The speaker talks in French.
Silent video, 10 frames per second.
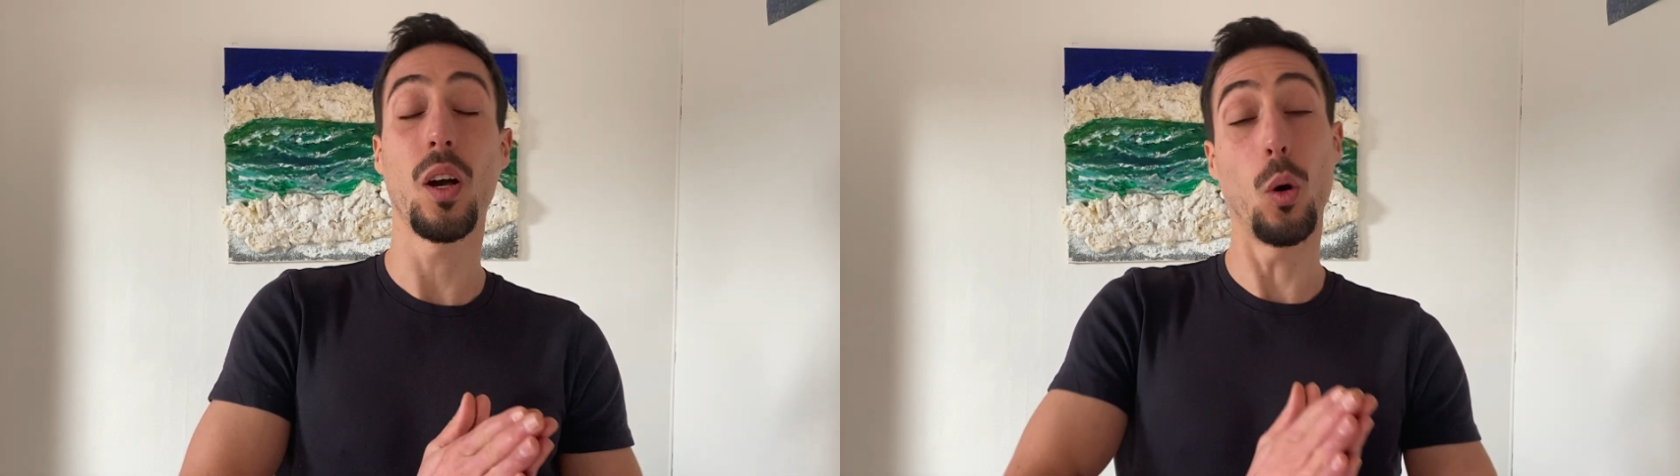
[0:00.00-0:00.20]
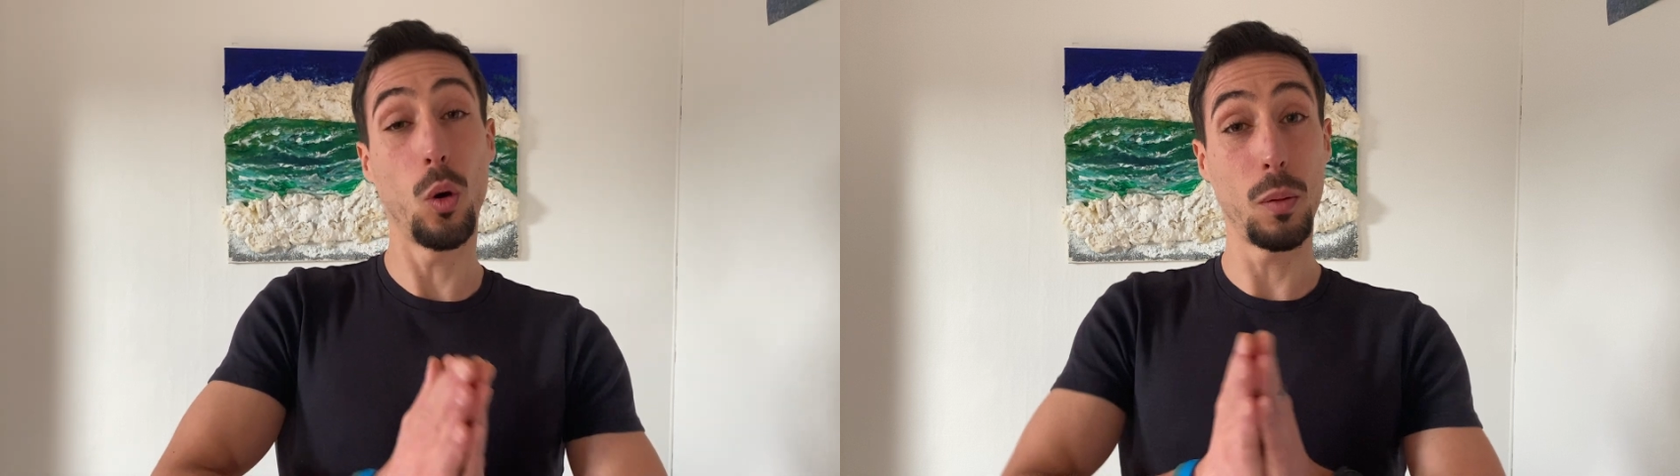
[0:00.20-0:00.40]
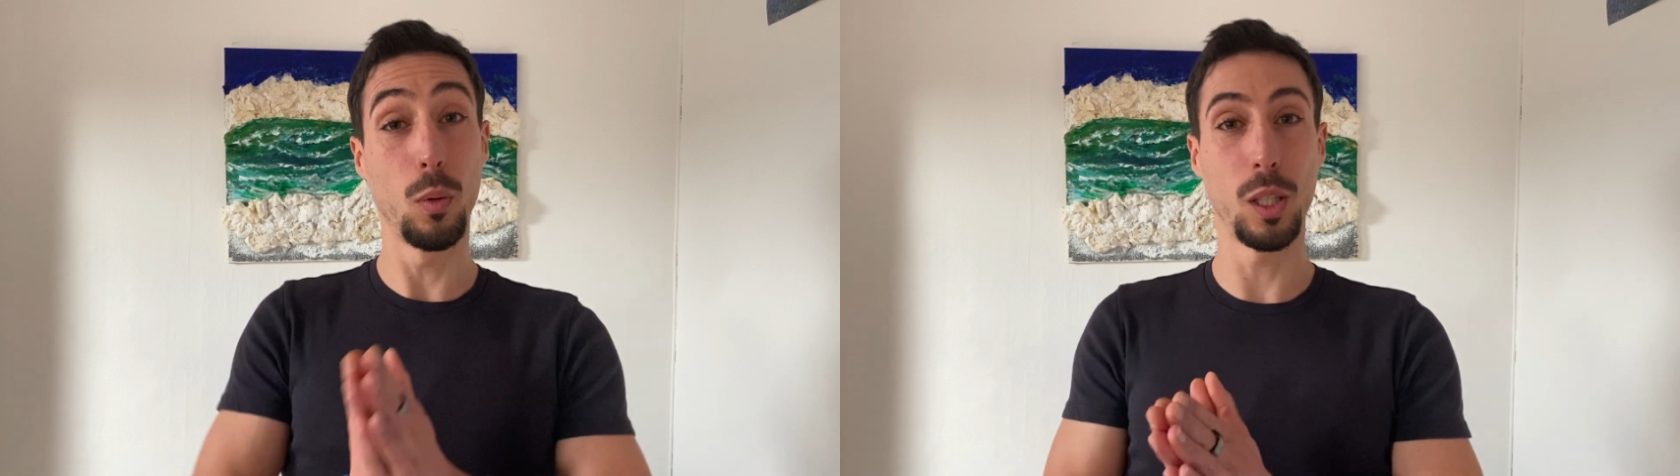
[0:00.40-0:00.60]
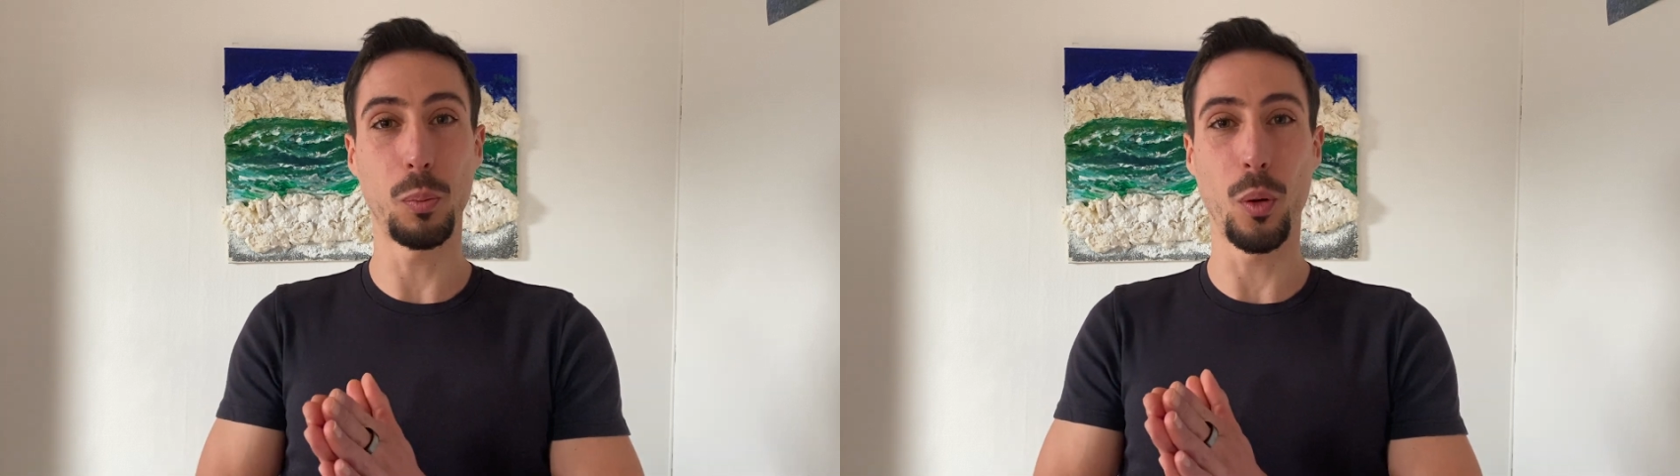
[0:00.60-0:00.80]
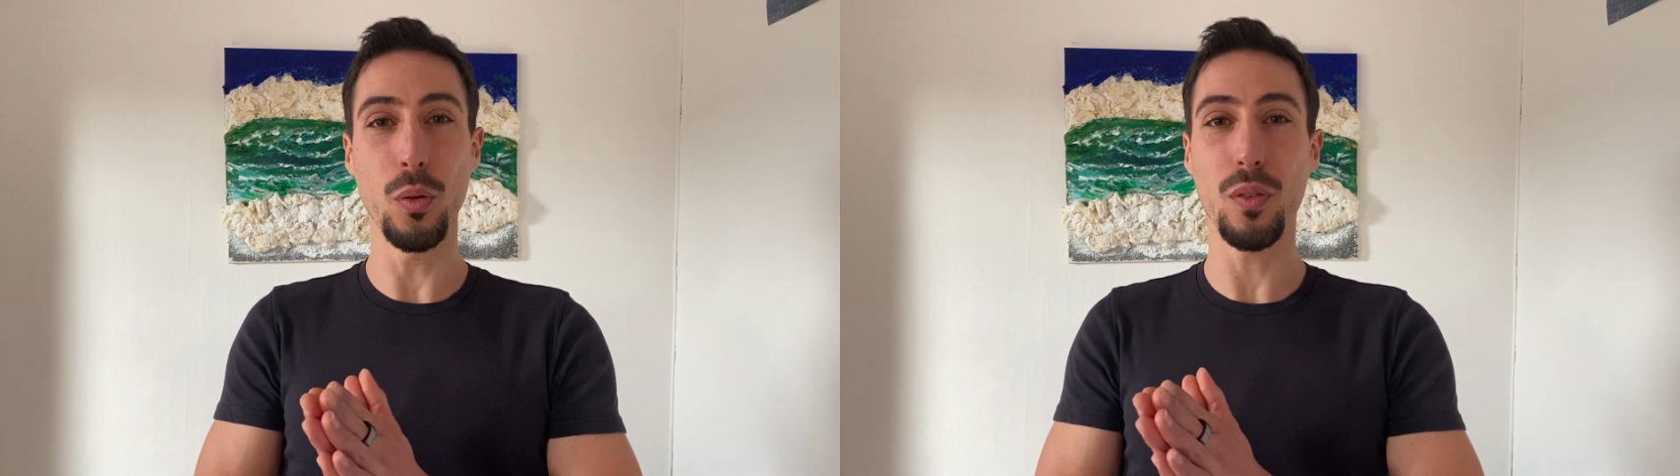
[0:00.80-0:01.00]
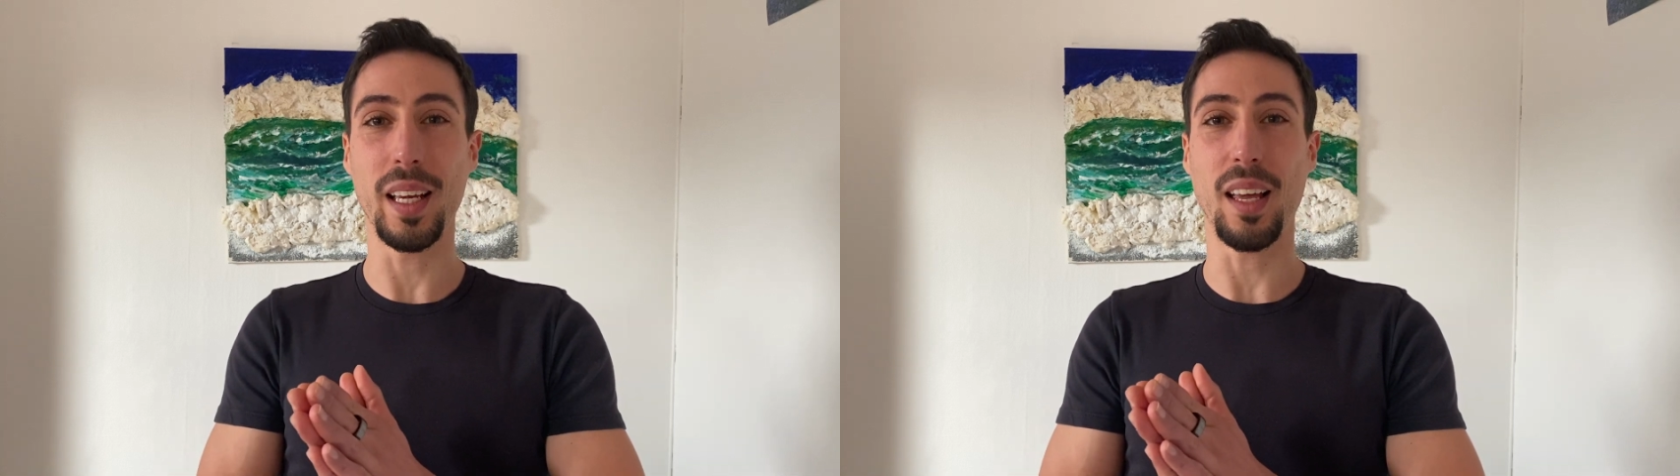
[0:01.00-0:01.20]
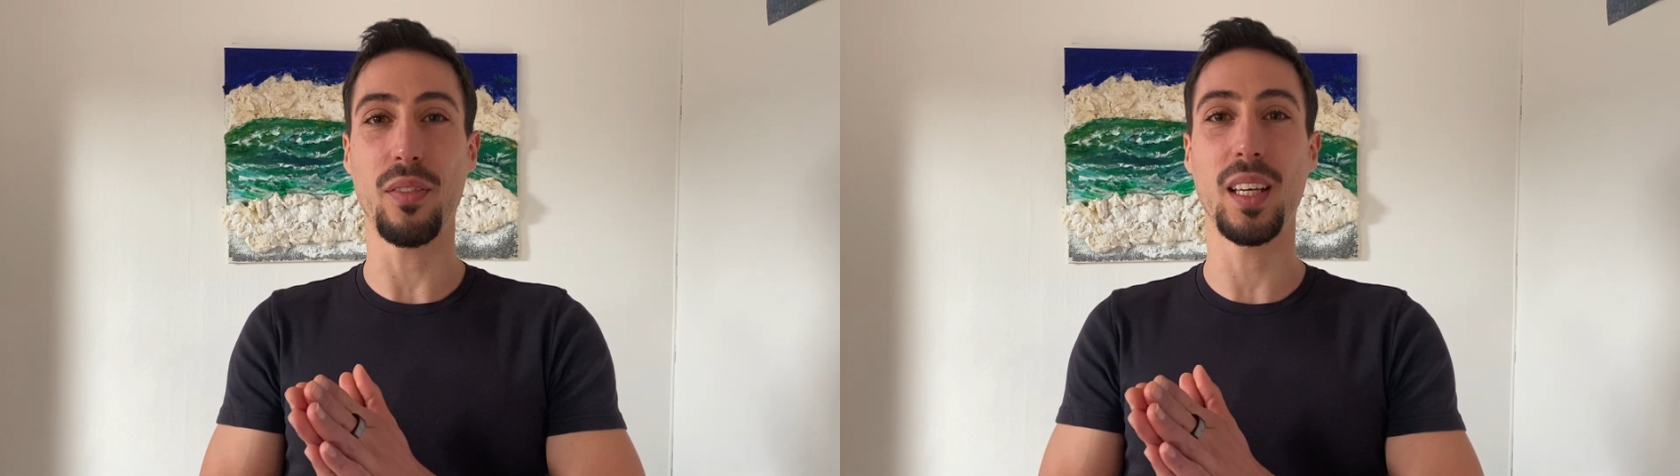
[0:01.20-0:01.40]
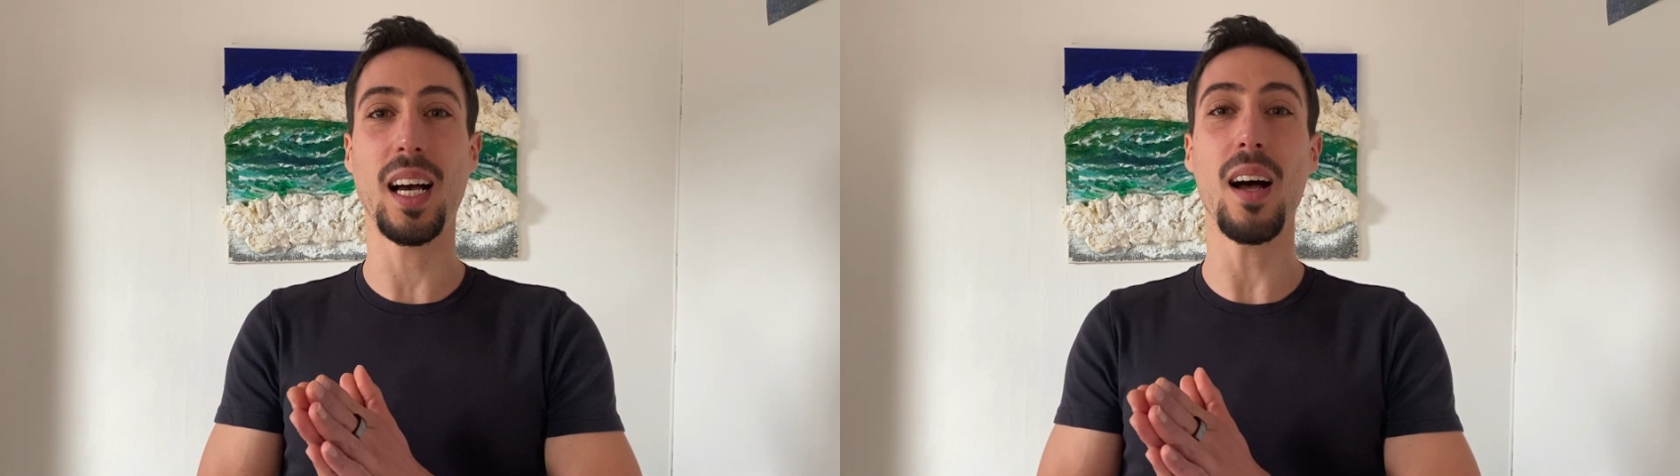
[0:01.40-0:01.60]
ou les bulletproof, les
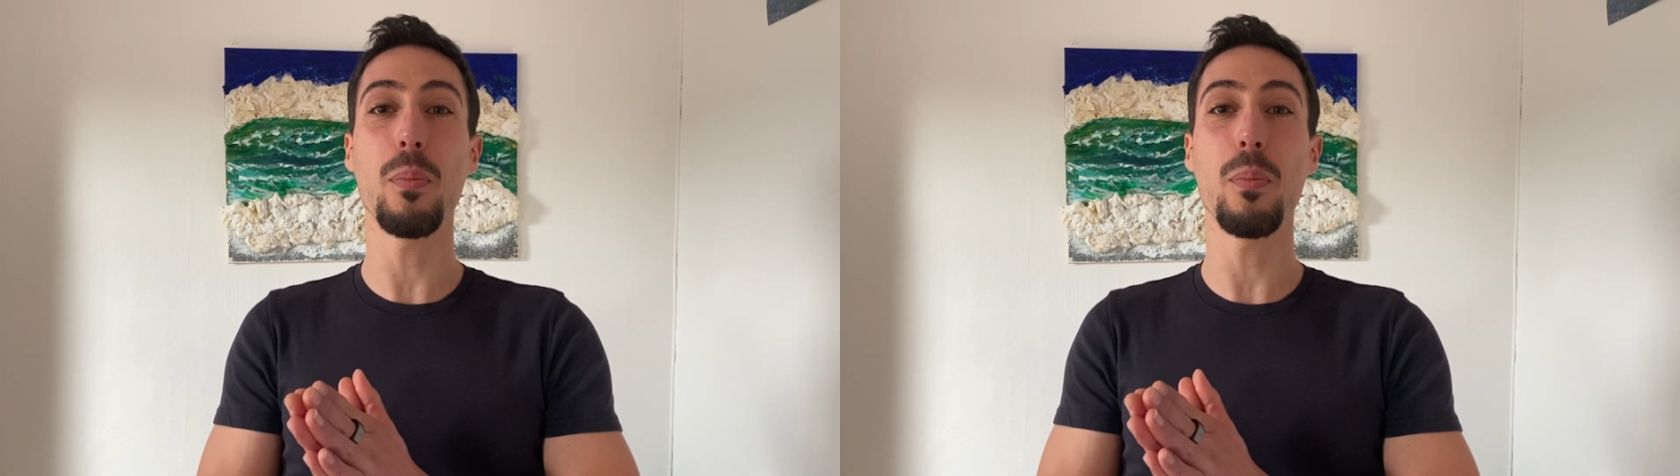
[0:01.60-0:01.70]
cafés gras